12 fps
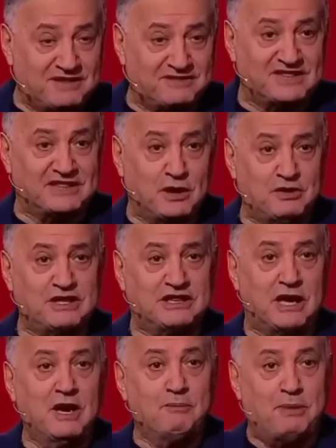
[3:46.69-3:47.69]

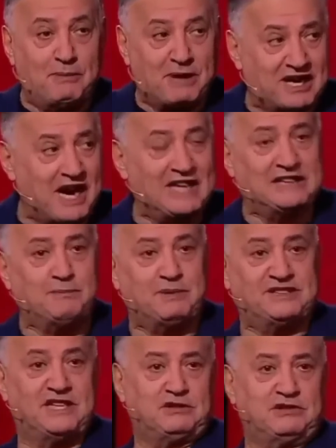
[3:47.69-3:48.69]
псевдосоюзники помогают
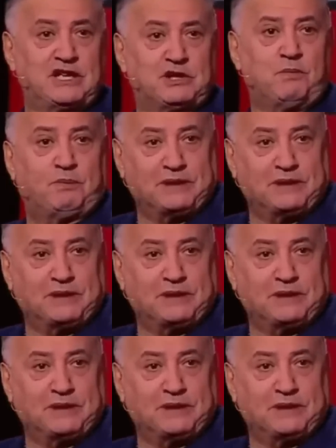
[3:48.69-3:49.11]
опосредственно нашему